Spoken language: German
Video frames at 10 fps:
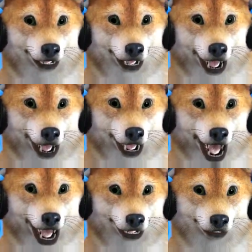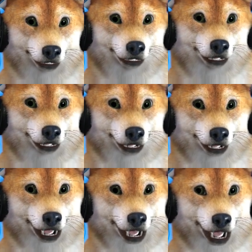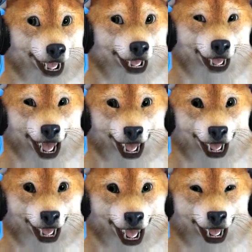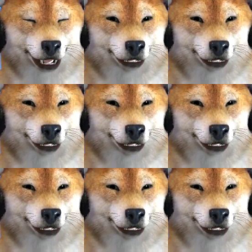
Oh nein. Ich hoffe, der zieht nicht seine Waffe.